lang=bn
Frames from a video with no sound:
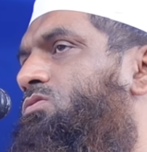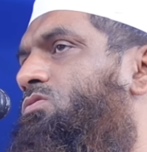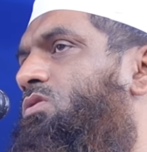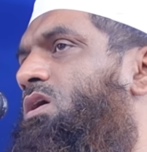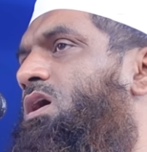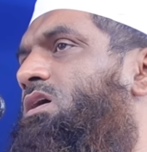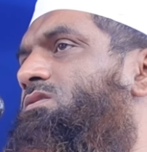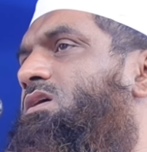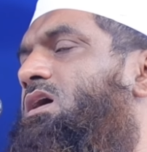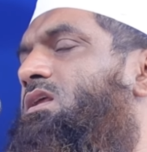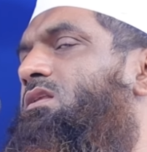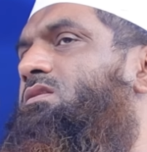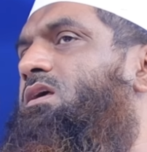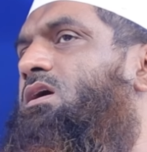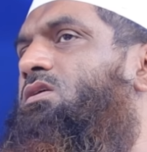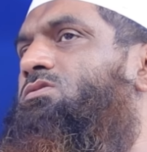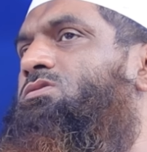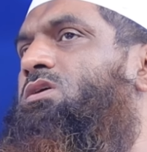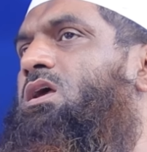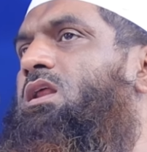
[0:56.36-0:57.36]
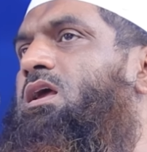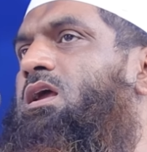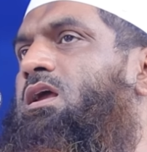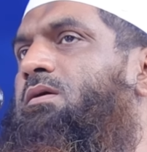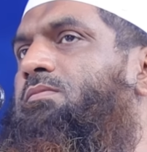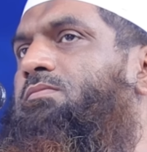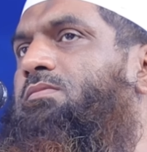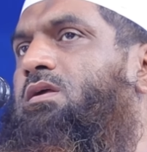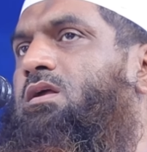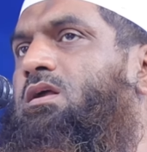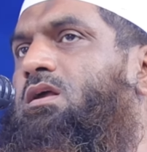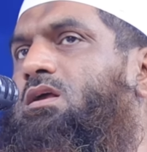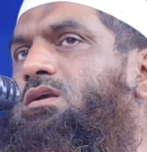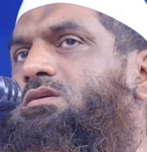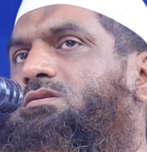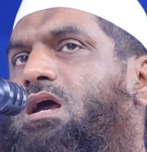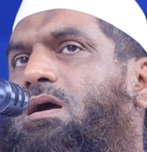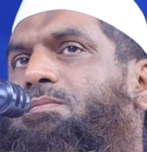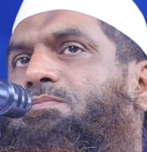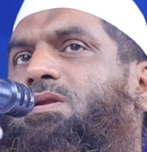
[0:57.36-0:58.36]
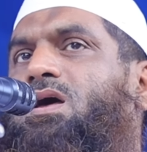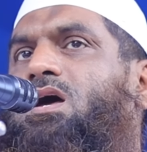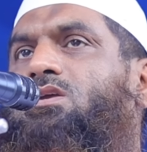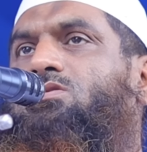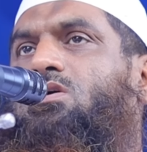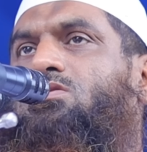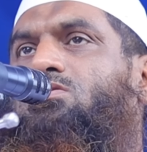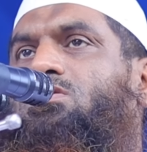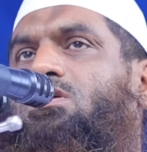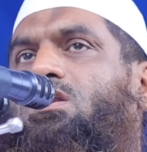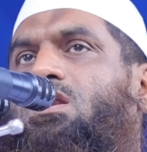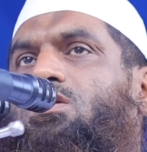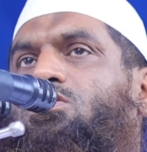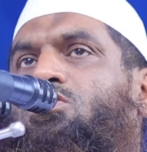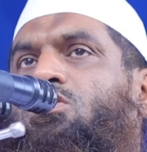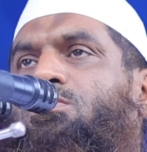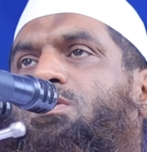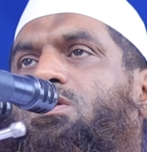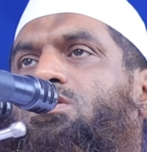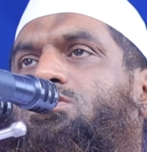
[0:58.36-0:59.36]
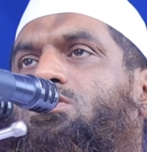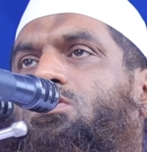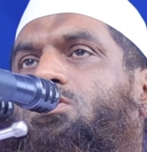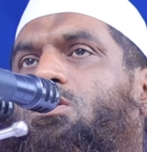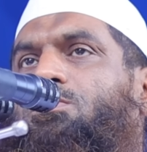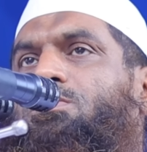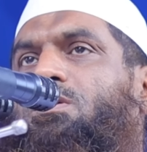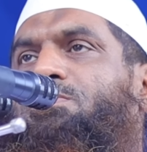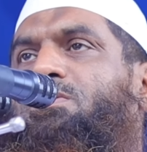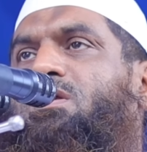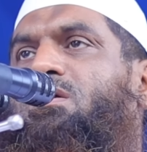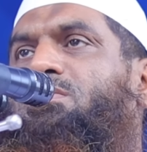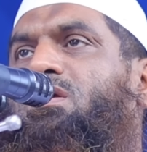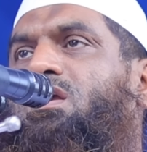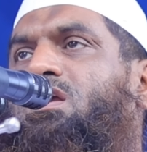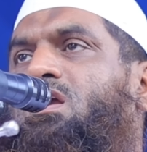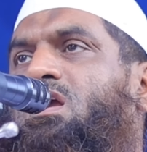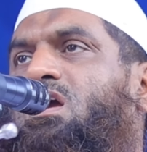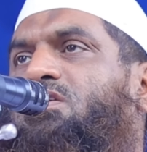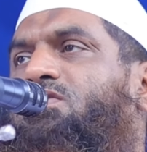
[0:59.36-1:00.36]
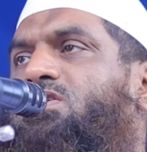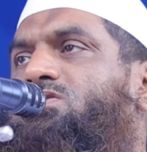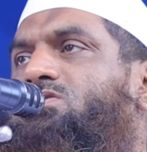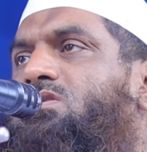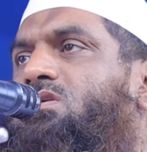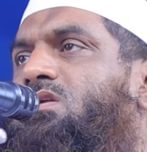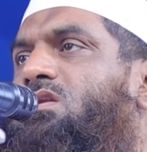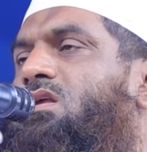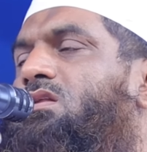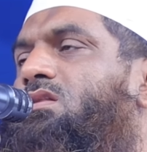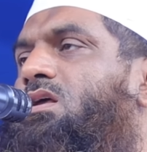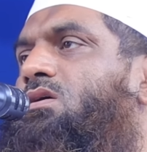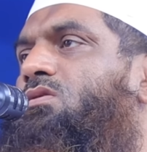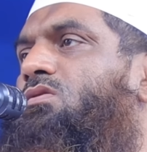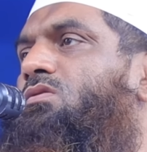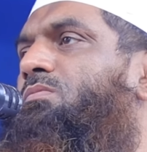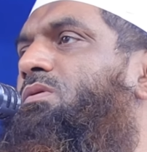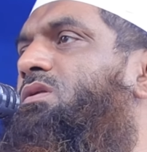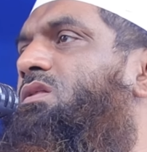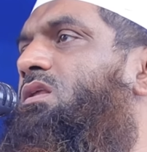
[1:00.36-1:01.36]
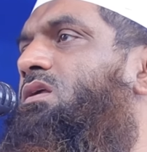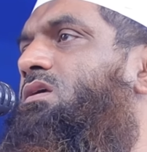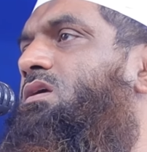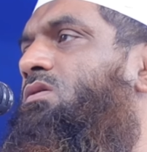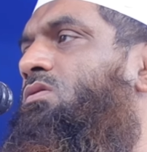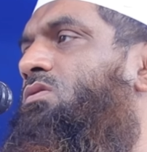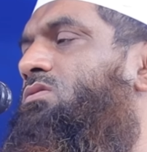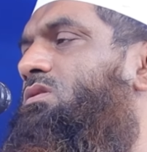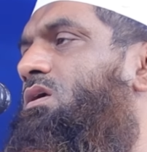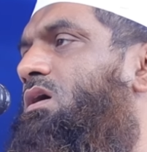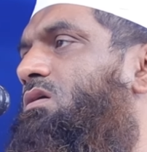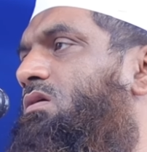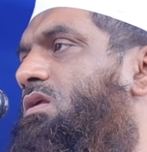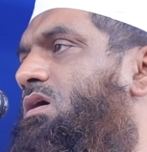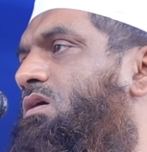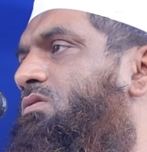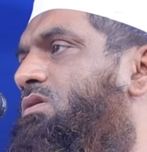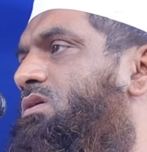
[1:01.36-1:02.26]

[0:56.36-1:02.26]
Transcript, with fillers: দুই সালে শাপলা চত্বরের ঘুমন্ত নবী প্রেমিক হেফাজতের নেতাকর্মীদেরকে হত্যা করা